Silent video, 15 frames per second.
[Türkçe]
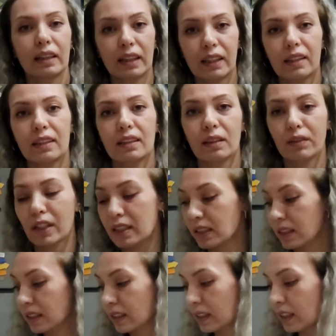Gratis'te,
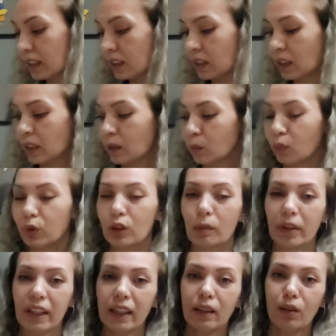Watson's'ta.
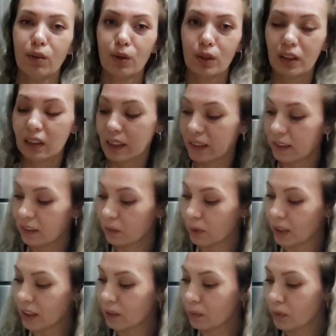Muhtemelen orada da indirime
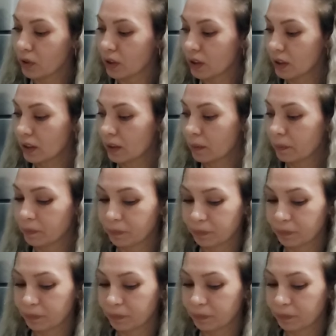girmiştir.